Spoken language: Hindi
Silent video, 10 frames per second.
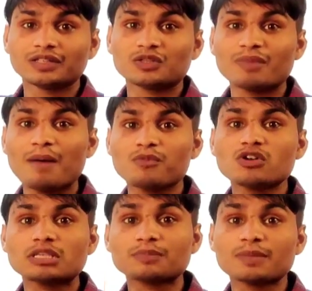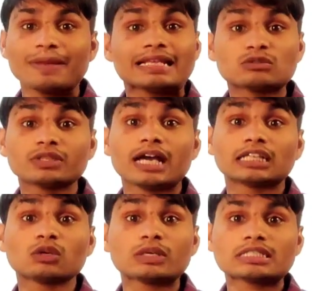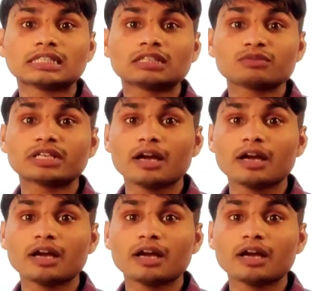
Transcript: तो मैं आपको सबसे पहले इसको दिखाता हूँ कि इसके अंदर मुझे